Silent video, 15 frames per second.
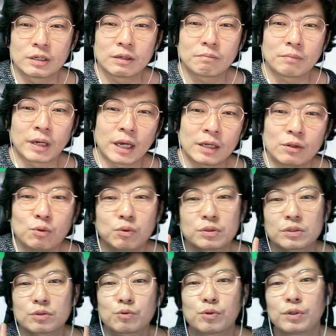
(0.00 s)
메인으로
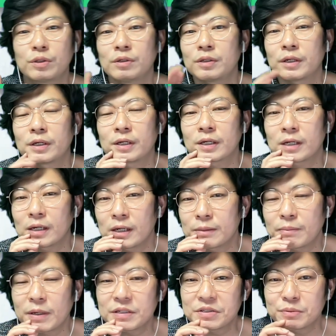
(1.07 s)
쓰고 있는 데가
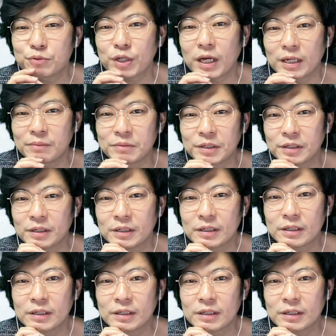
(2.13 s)
페이스북이 아닙니다.